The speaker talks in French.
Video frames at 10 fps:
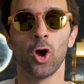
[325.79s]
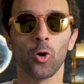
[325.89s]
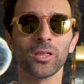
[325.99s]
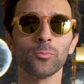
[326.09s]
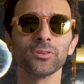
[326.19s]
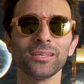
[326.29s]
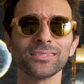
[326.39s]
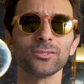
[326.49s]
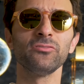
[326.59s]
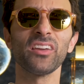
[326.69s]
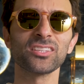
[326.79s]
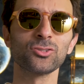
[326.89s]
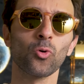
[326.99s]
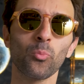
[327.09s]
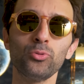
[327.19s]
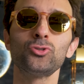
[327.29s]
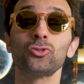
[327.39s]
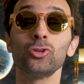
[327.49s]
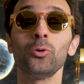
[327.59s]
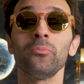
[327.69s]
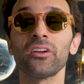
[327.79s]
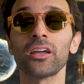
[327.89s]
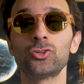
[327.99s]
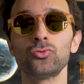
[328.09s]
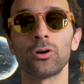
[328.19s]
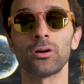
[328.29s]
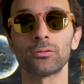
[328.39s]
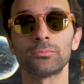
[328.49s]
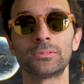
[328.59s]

On m'a demandé si une version plus autonome verrait le jour.